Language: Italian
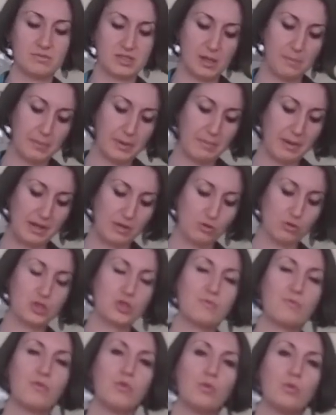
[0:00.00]
sempre meglio
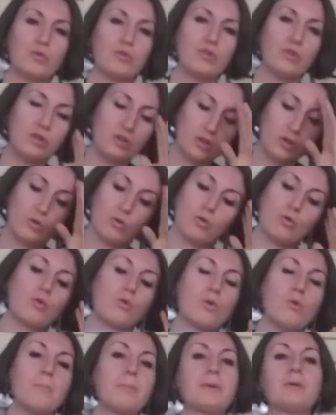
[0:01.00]
sfuso, io lo
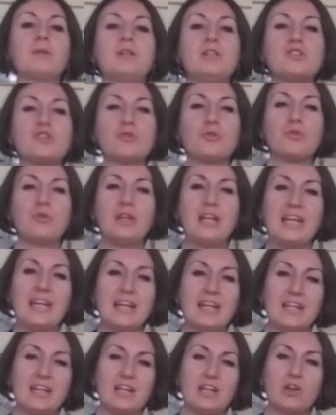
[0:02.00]
compro nelle
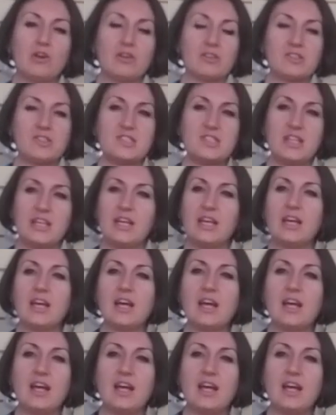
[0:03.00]
ciotoline, nei negozi